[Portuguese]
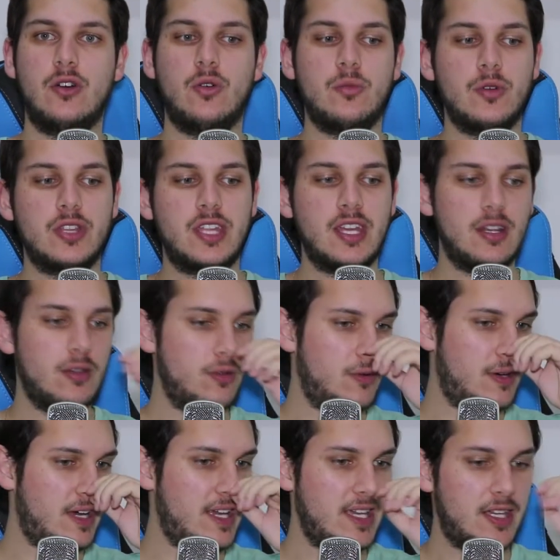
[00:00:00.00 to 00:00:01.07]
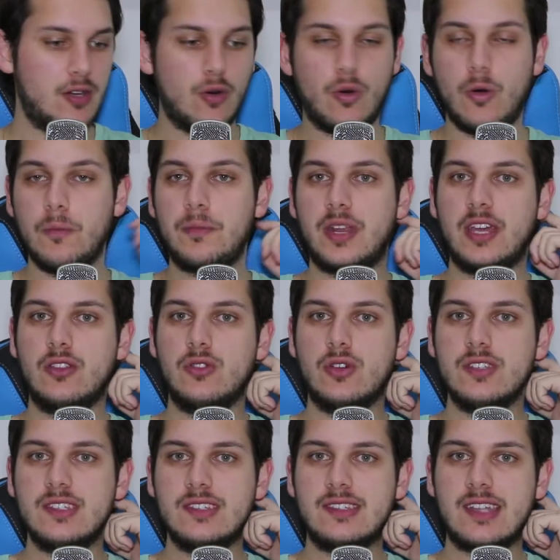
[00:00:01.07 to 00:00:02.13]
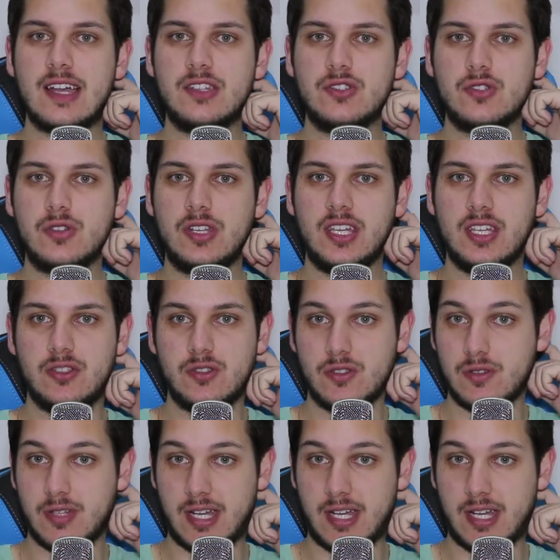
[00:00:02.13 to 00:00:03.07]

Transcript: um modelo aí que eu comprei nos Estados Unidos,